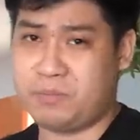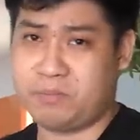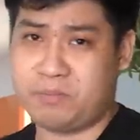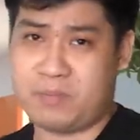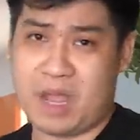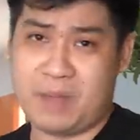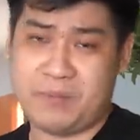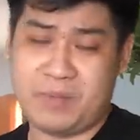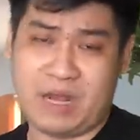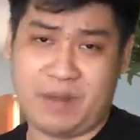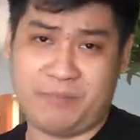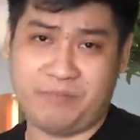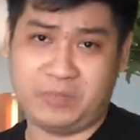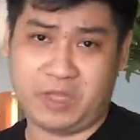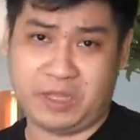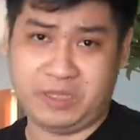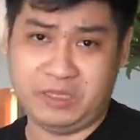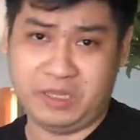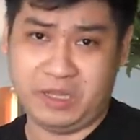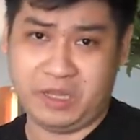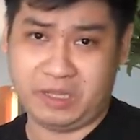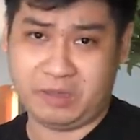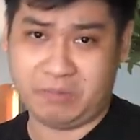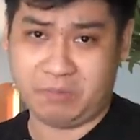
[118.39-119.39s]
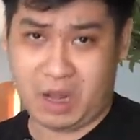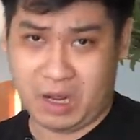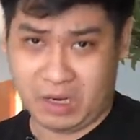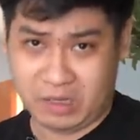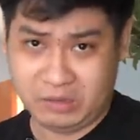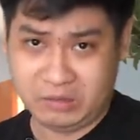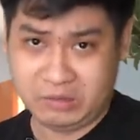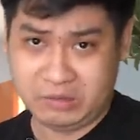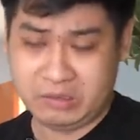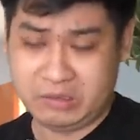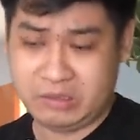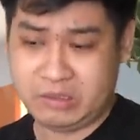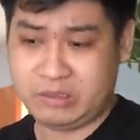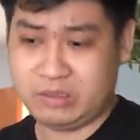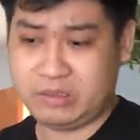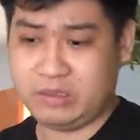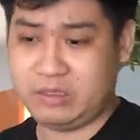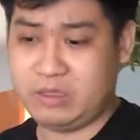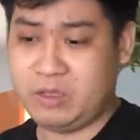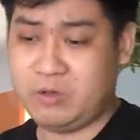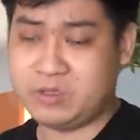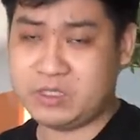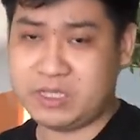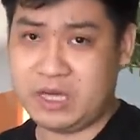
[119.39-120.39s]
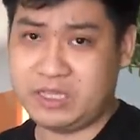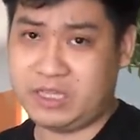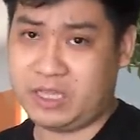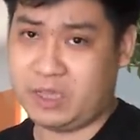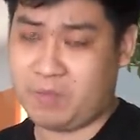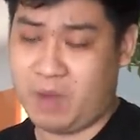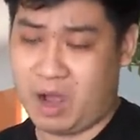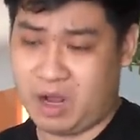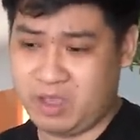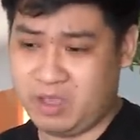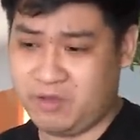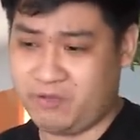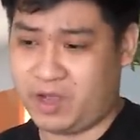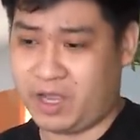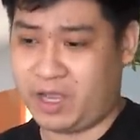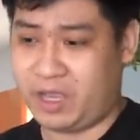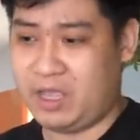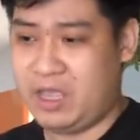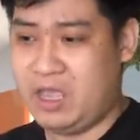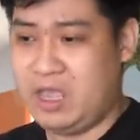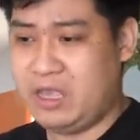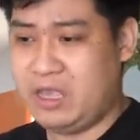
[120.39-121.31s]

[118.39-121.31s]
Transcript: 2,35 tỷ tiền bẩn USD tiền bẩn như vậy